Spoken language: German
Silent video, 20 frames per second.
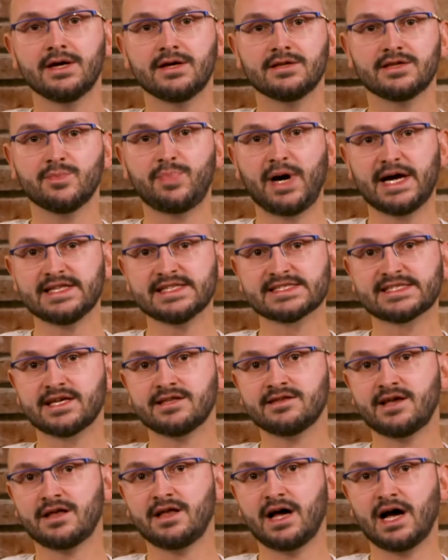Die beiden sehen
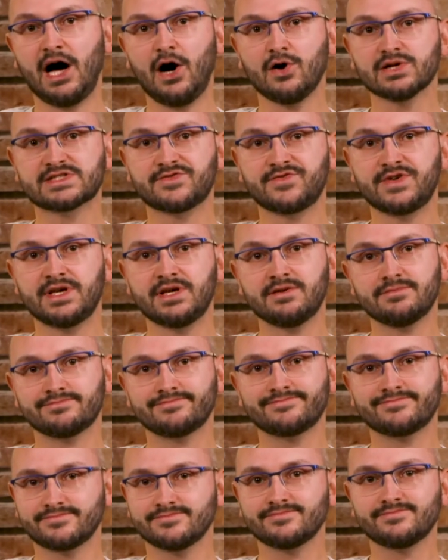danach aus wie
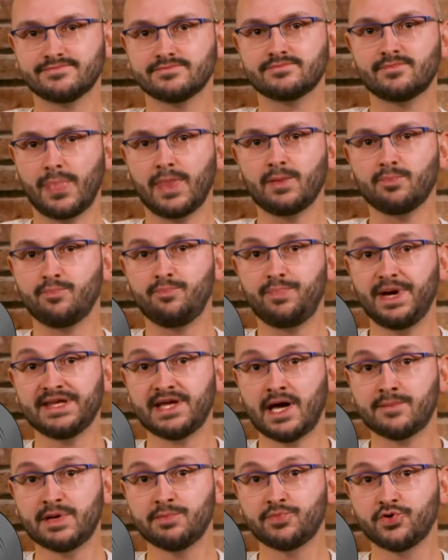
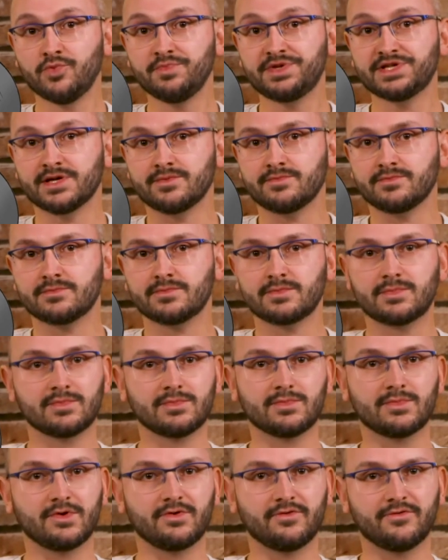Benjamin Blümchen
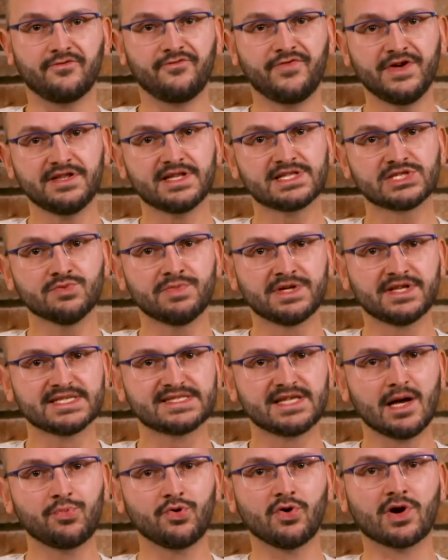findet zumindest
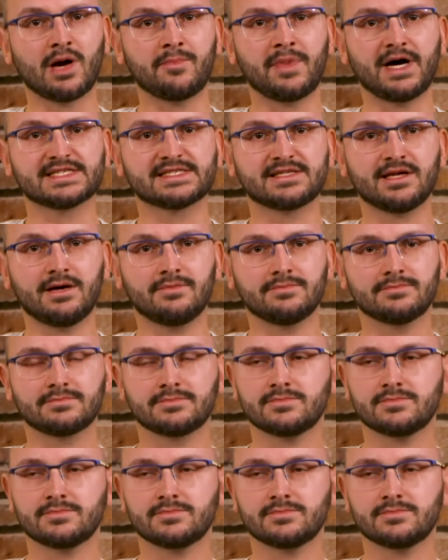der Bürgermeister.